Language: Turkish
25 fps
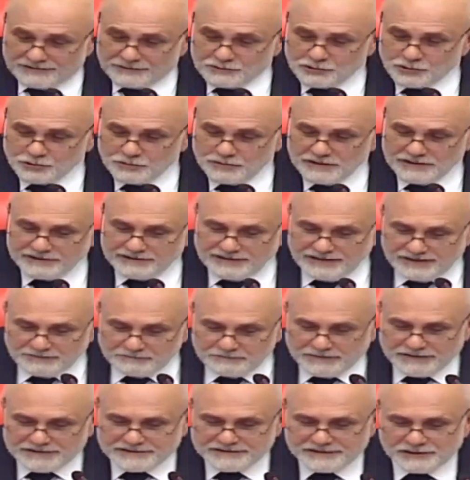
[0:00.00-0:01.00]
Cumhuriyet
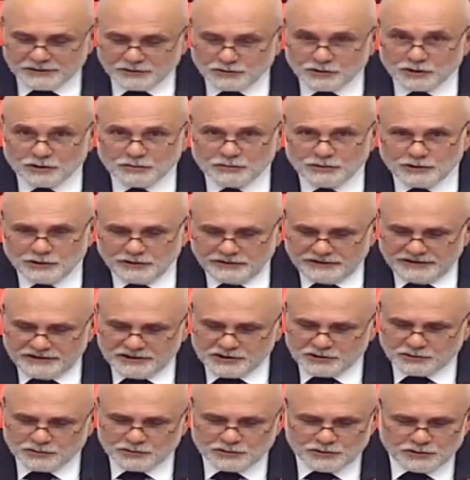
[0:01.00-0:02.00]
Halk Partisi grubunun
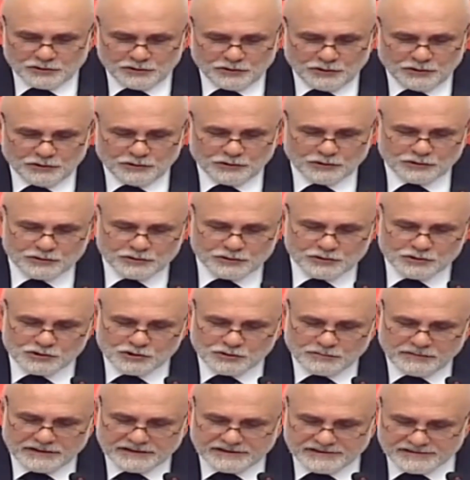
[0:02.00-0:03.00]
iş tüzüğün
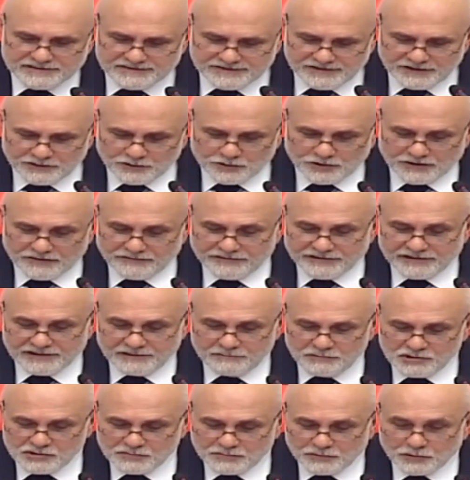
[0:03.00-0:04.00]
19. maddesine göre
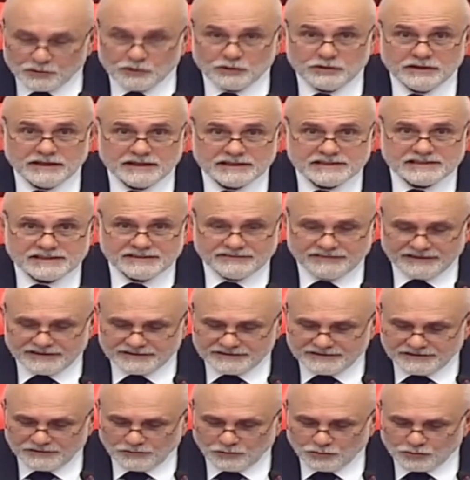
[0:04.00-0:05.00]
verilmiş bir önerisi
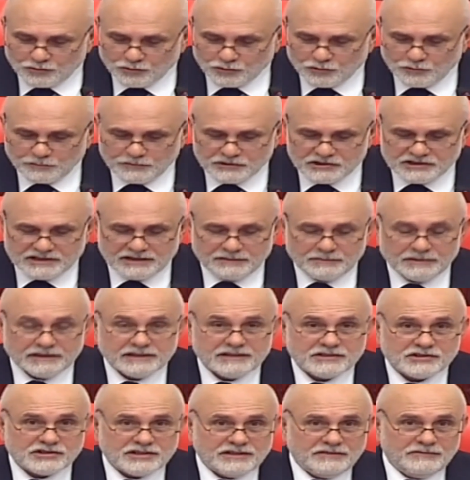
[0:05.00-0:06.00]
vardır. Okutup işlem
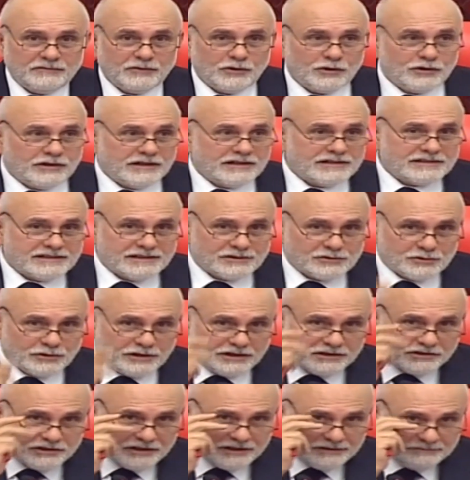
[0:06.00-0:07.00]
alacağım ve oylarınıza
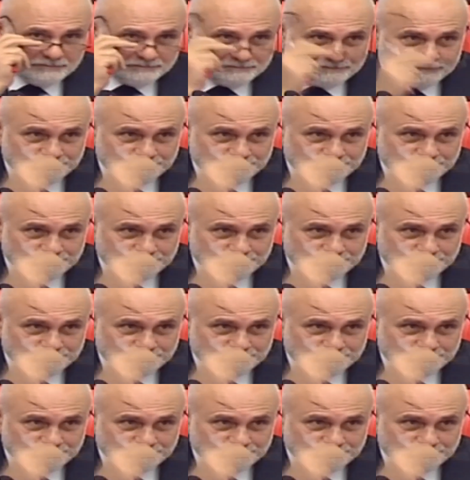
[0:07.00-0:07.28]
sunacağım.